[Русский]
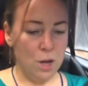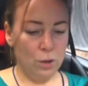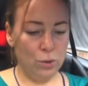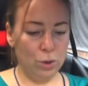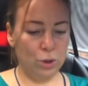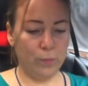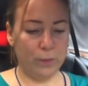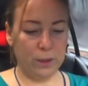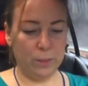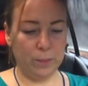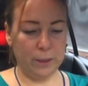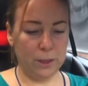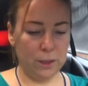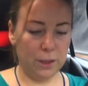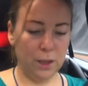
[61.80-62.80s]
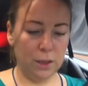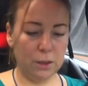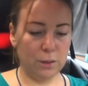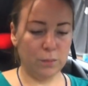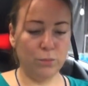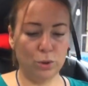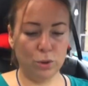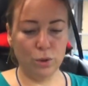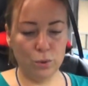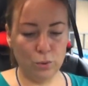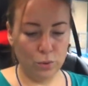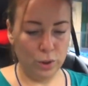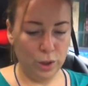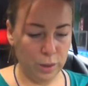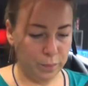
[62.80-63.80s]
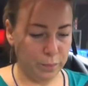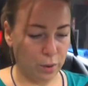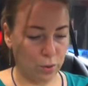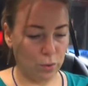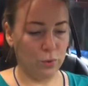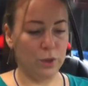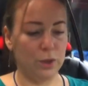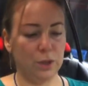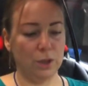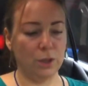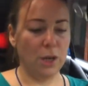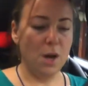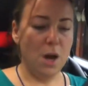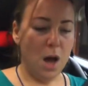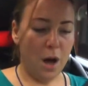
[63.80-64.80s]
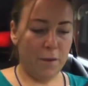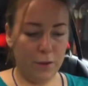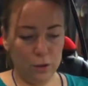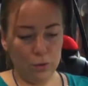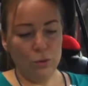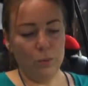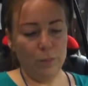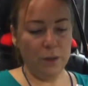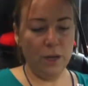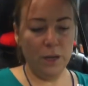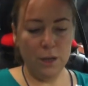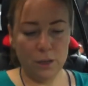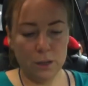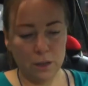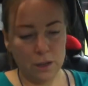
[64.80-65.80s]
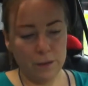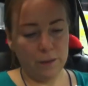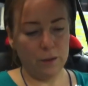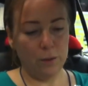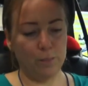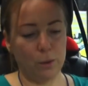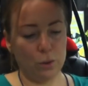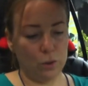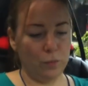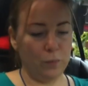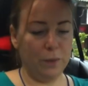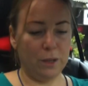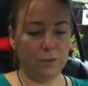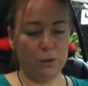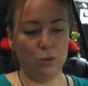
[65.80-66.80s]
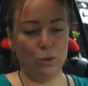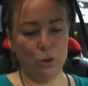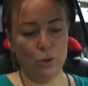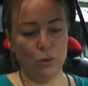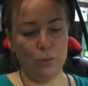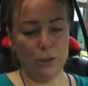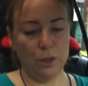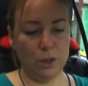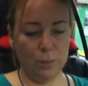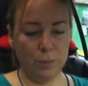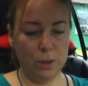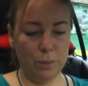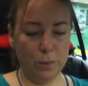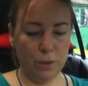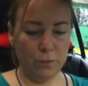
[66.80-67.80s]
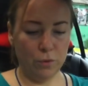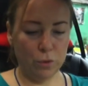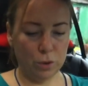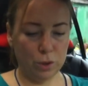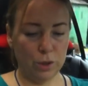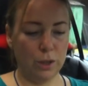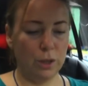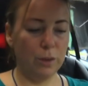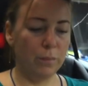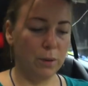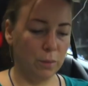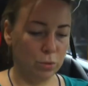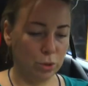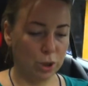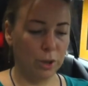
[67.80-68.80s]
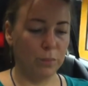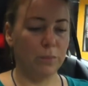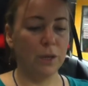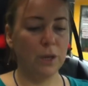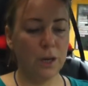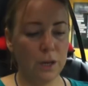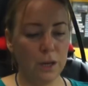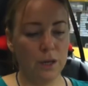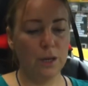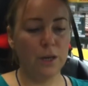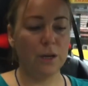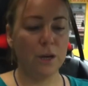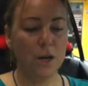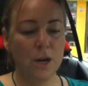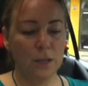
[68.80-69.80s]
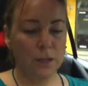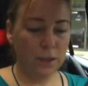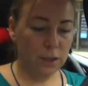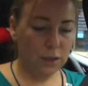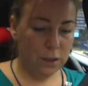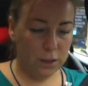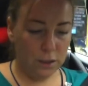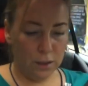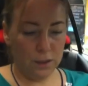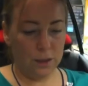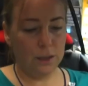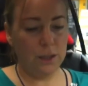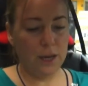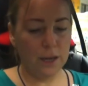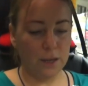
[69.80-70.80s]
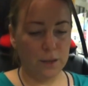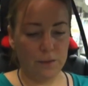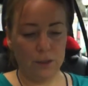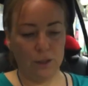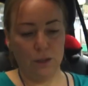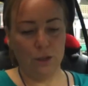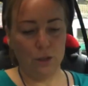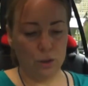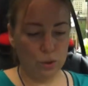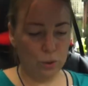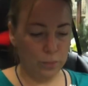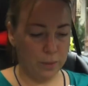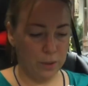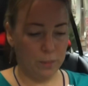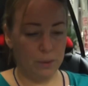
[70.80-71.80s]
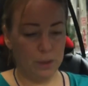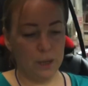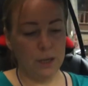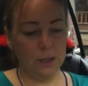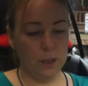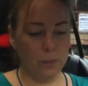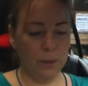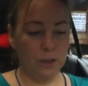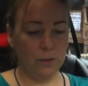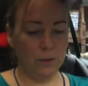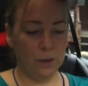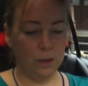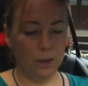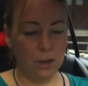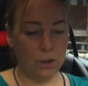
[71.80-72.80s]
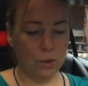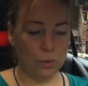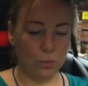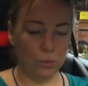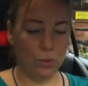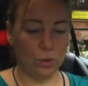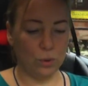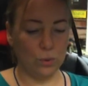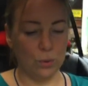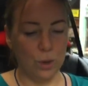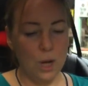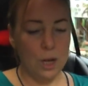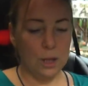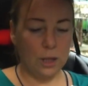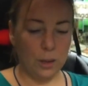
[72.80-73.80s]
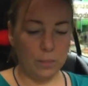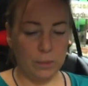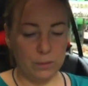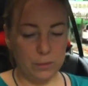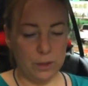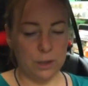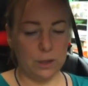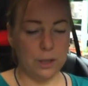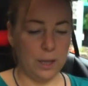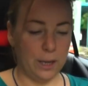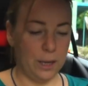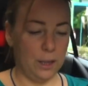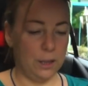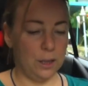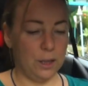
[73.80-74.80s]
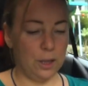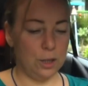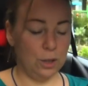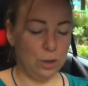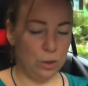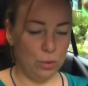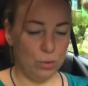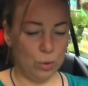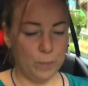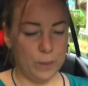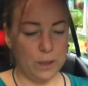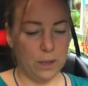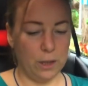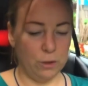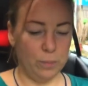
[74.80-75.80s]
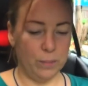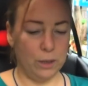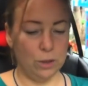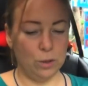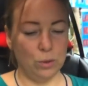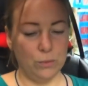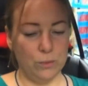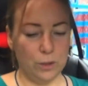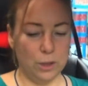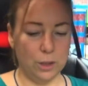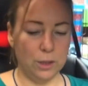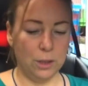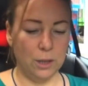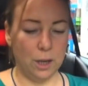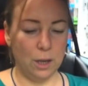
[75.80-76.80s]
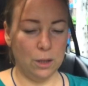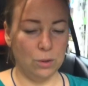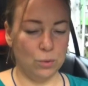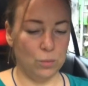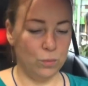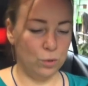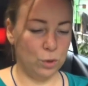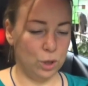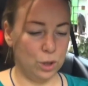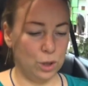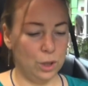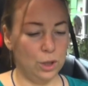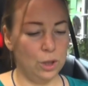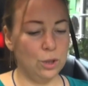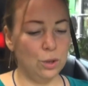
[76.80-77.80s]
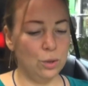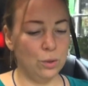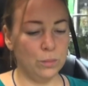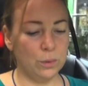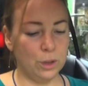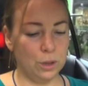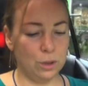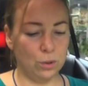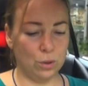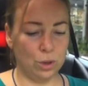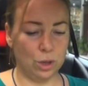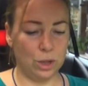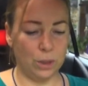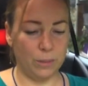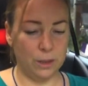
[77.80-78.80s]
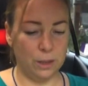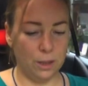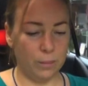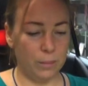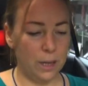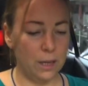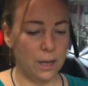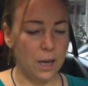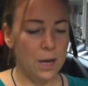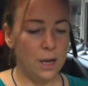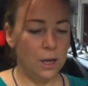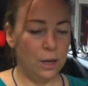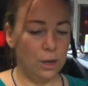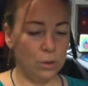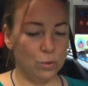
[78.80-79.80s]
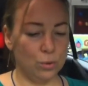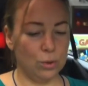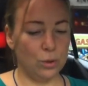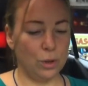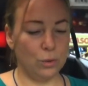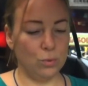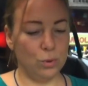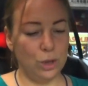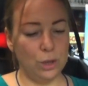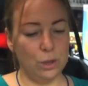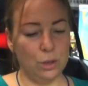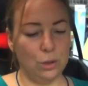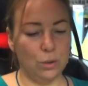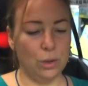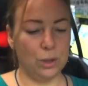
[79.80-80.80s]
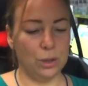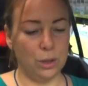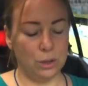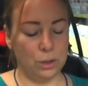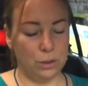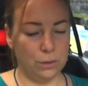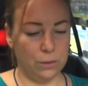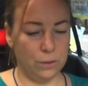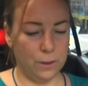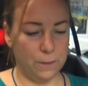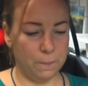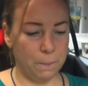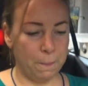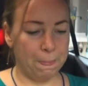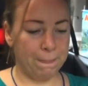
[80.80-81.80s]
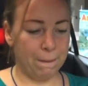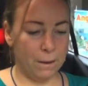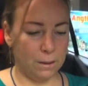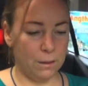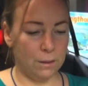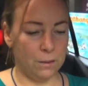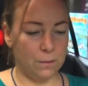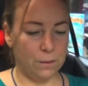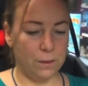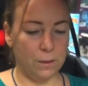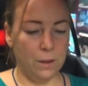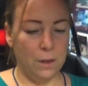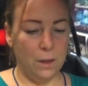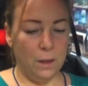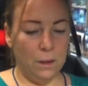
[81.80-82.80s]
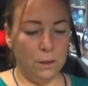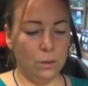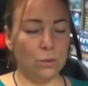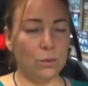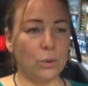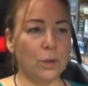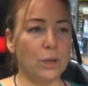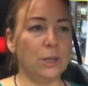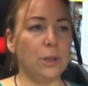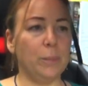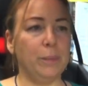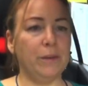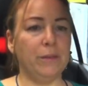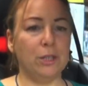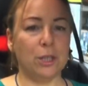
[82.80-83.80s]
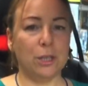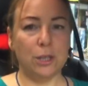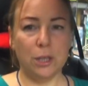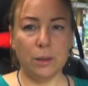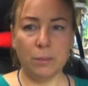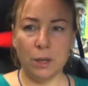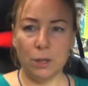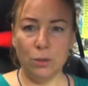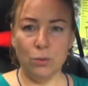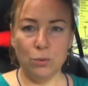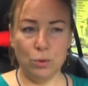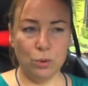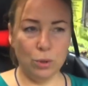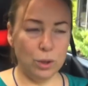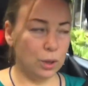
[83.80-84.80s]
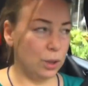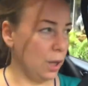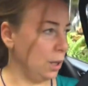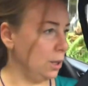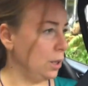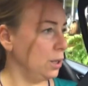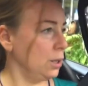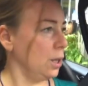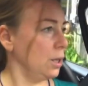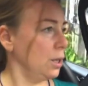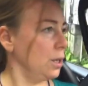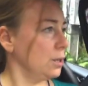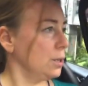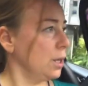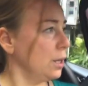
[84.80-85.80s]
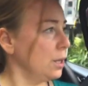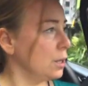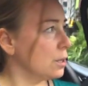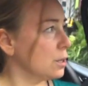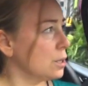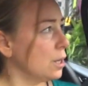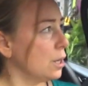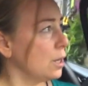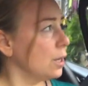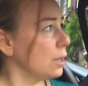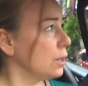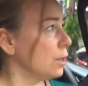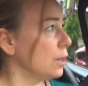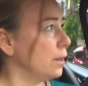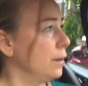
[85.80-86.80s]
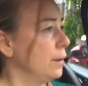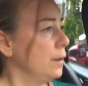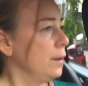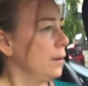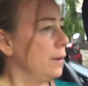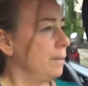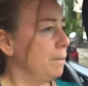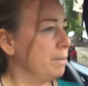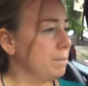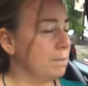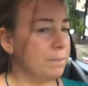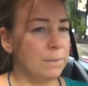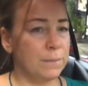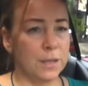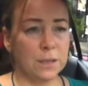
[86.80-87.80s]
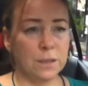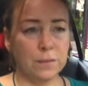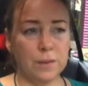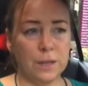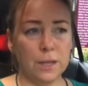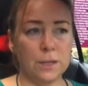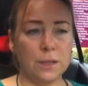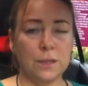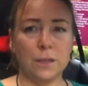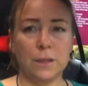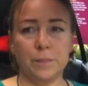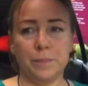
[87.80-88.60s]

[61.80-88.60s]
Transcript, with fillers: Ночью просыпается редко, бутылку не просит. А волнует меня несколько вопросов. Первый. Дочь любит теребить мои волосы или бабушки. Мне их натягивает на лицо, перебирает, наматывает на ручку. Так было всегда. Это, кажется, ее успокаивает. Перед сном всегда, но может и днем делать то же самое. Это нормально? Или нужно отучать ее от этого? От этого? Ну, эта привычка сама не уйдет, она так и останется. Это... М- называется